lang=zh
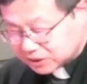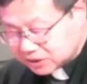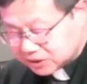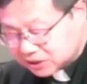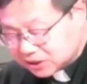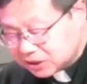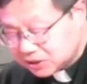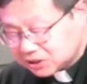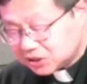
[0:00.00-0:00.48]

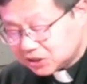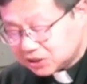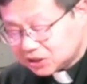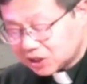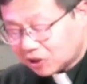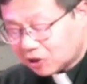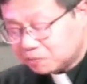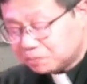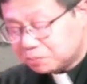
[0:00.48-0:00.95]
一定
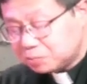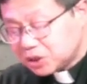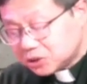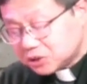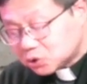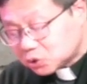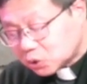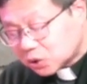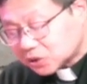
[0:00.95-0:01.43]
要不能
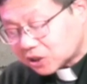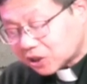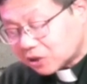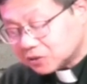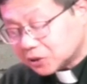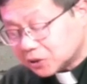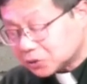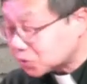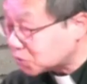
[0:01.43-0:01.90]
做到
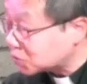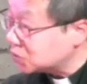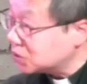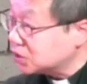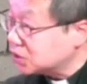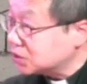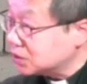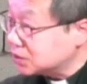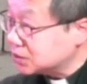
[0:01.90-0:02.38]
那种
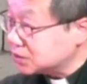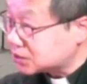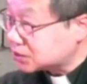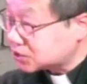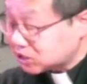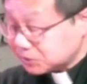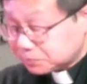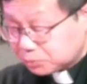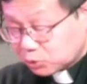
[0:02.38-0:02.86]

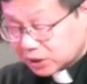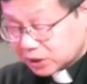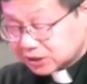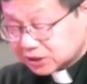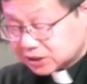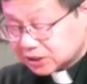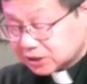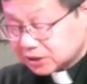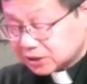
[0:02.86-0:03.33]
事不关
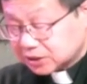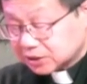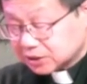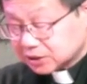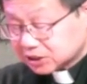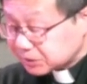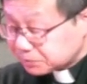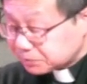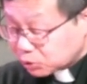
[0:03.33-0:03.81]
心、
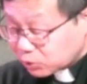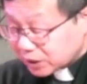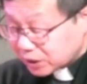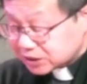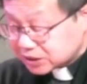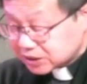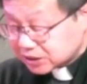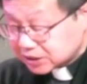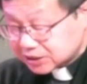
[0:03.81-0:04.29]
事不关
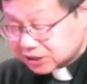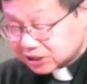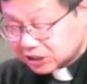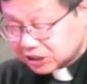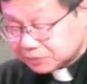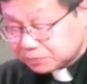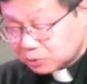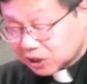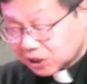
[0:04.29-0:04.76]
己、急
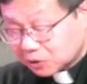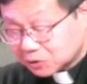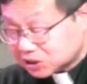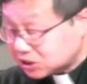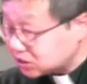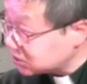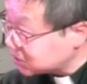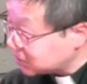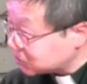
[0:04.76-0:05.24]
不劳
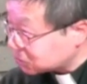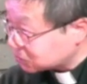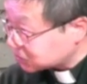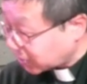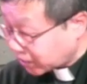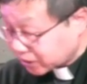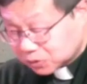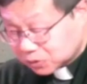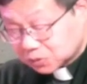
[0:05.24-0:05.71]
心那种
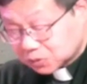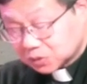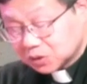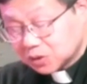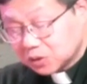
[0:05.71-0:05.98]
态度。